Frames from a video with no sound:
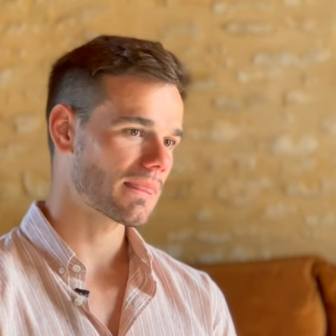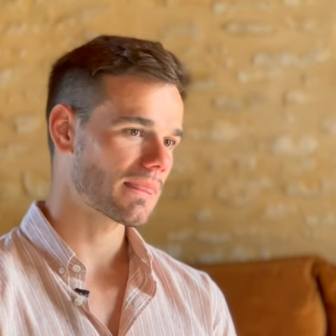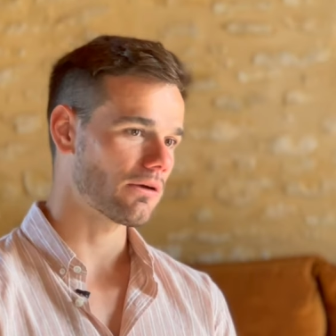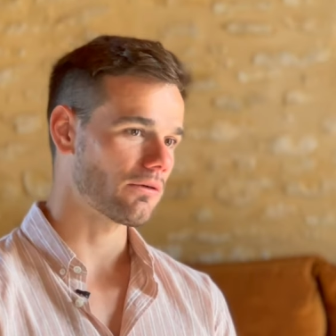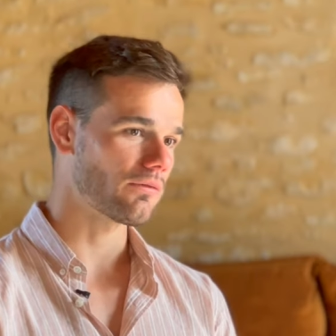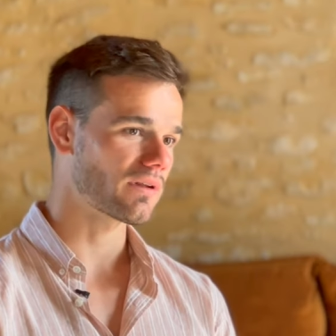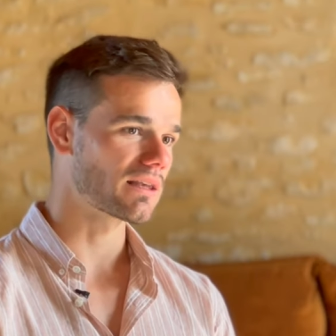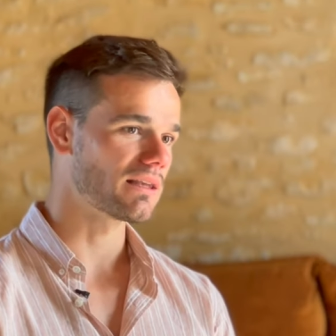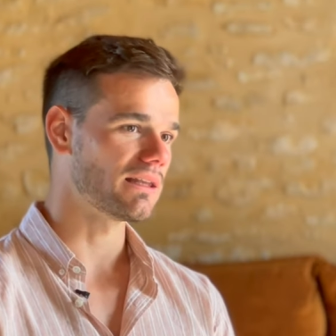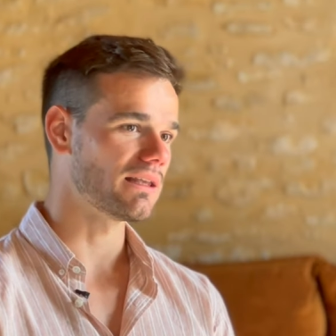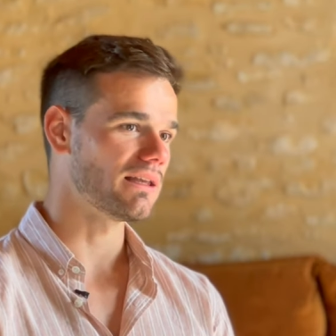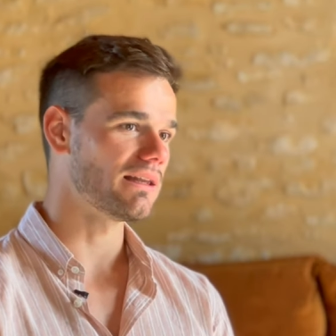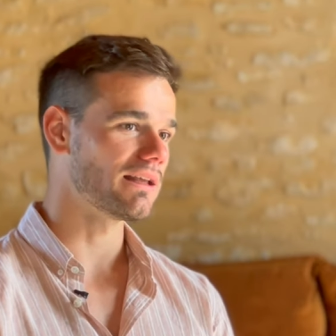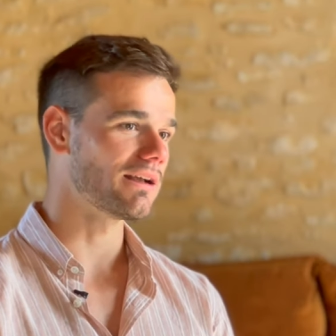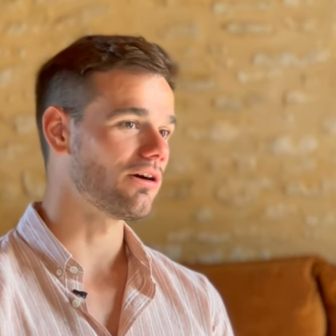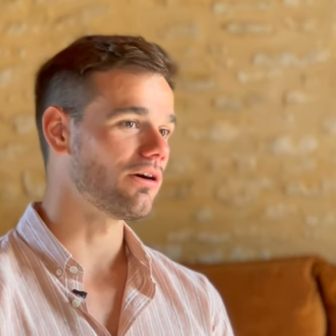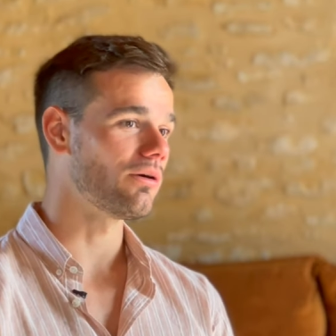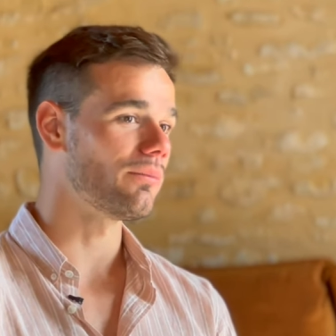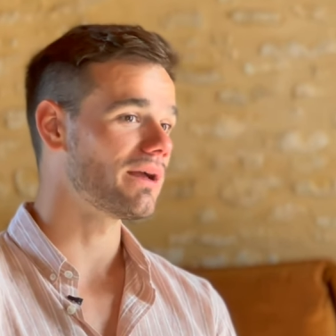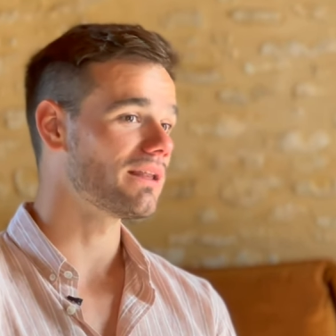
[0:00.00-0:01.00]
en fait, les,
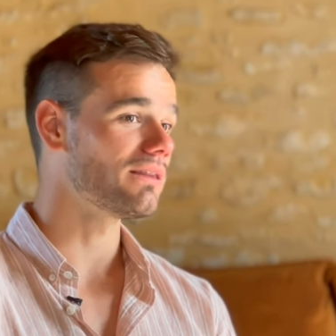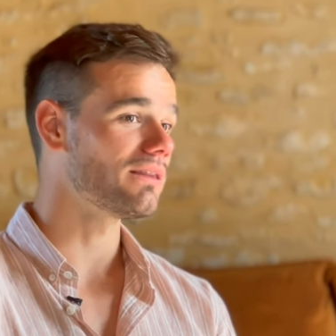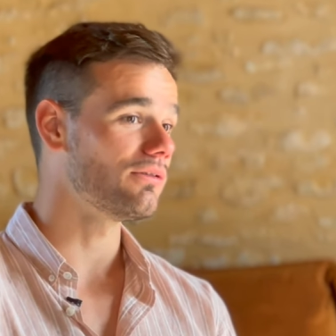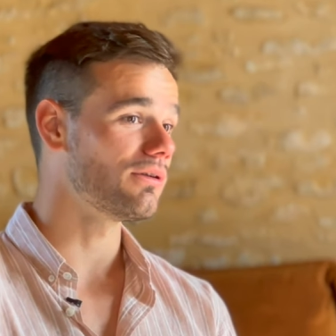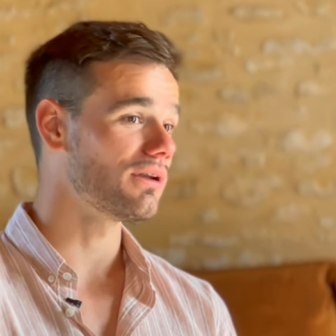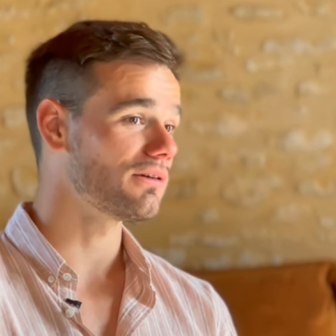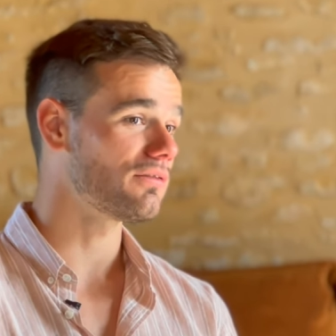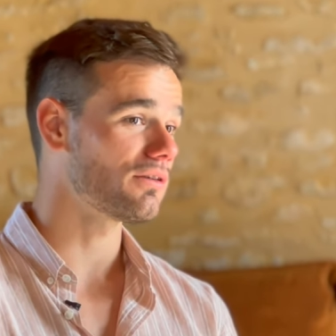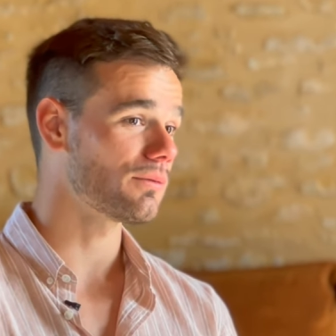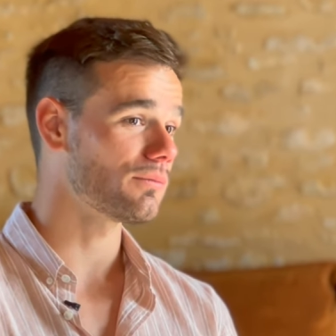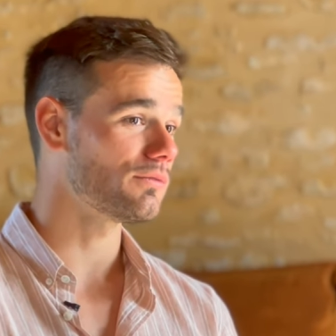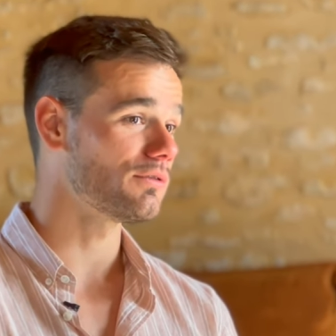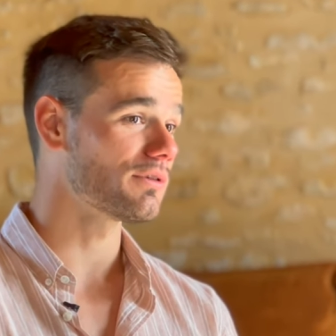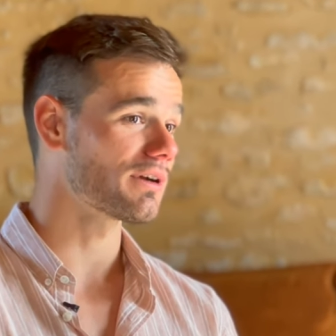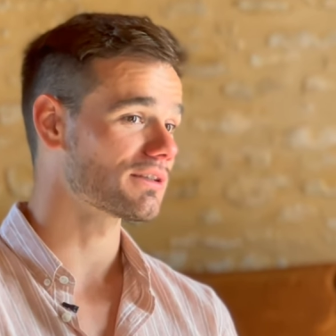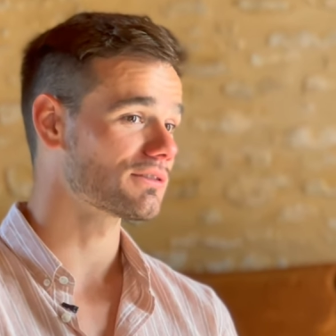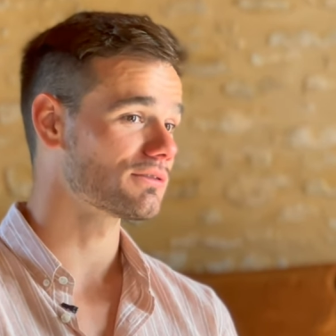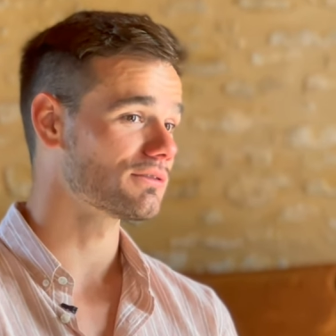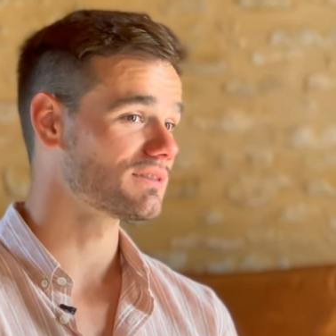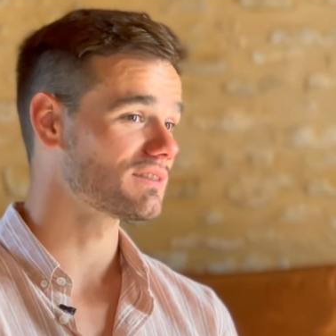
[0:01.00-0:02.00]
grands maîtres de la forme du
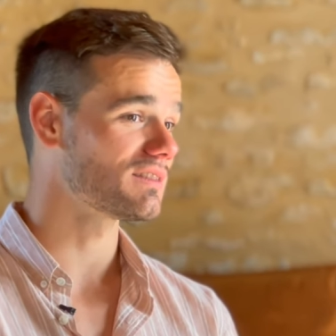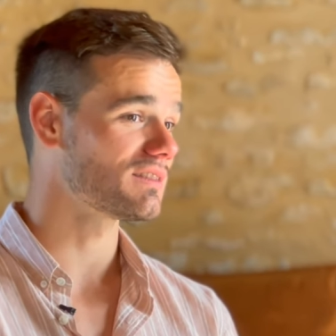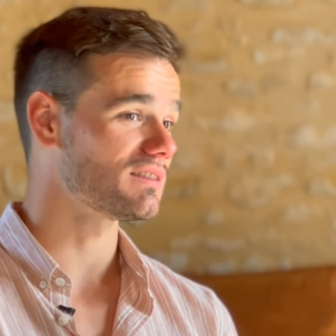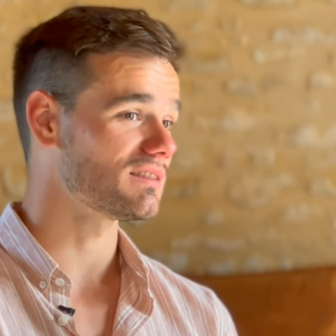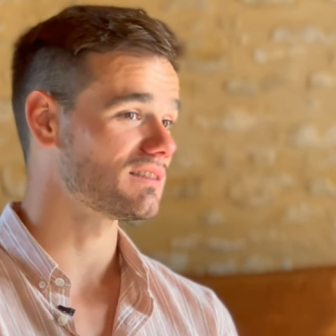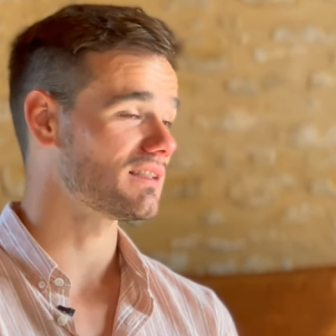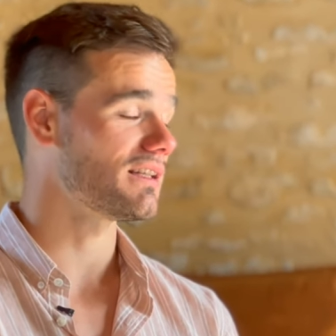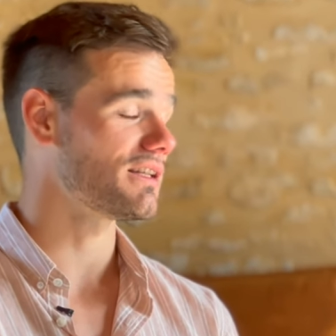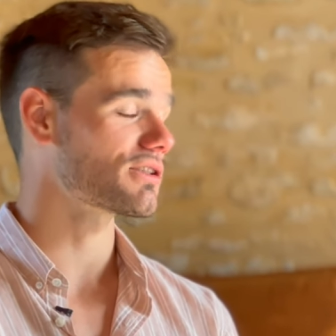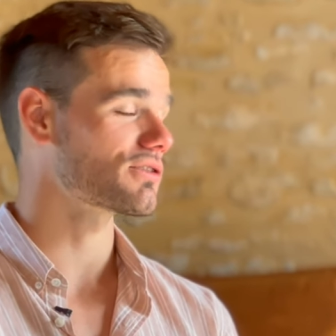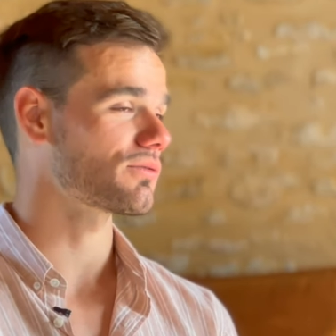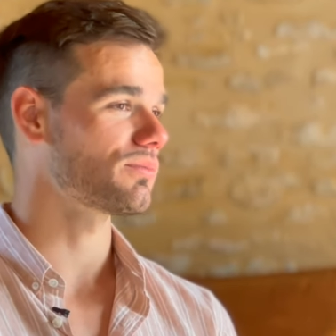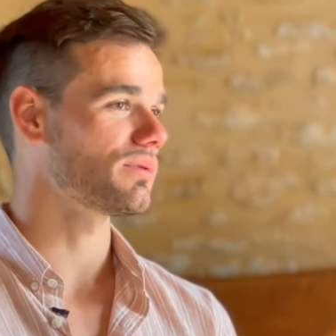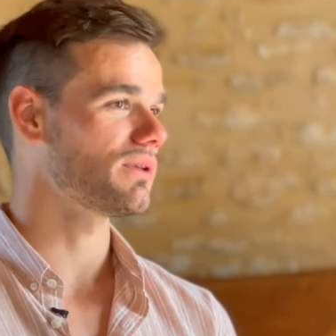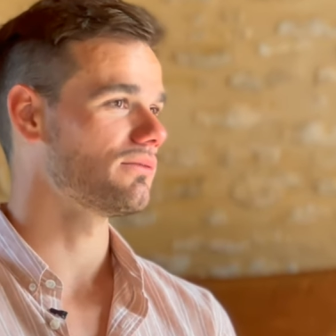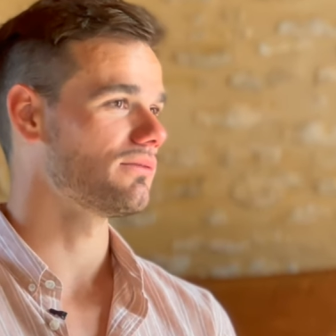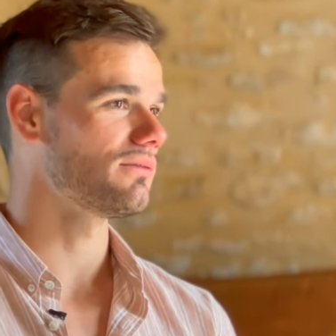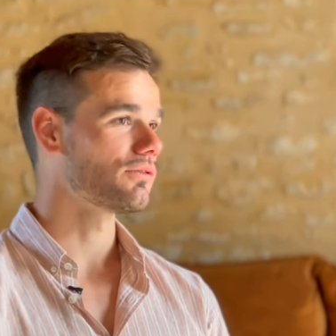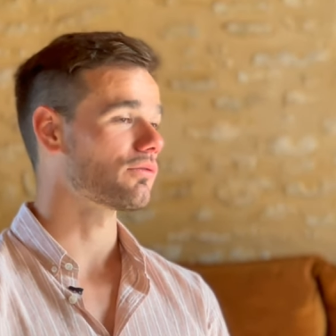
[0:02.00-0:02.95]
réseau, c'est les champignons.